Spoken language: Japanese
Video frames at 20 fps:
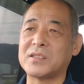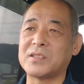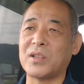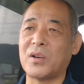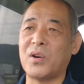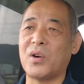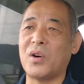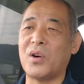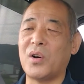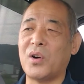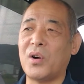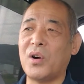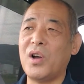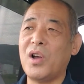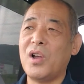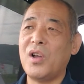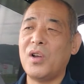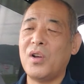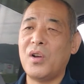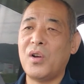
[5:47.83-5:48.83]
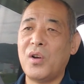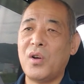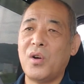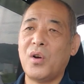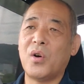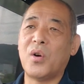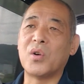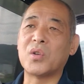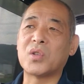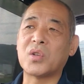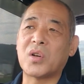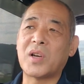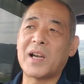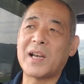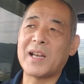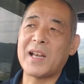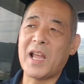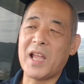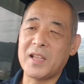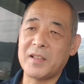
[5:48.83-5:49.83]
と置いてこ
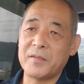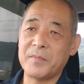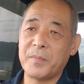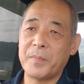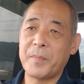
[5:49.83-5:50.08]
られない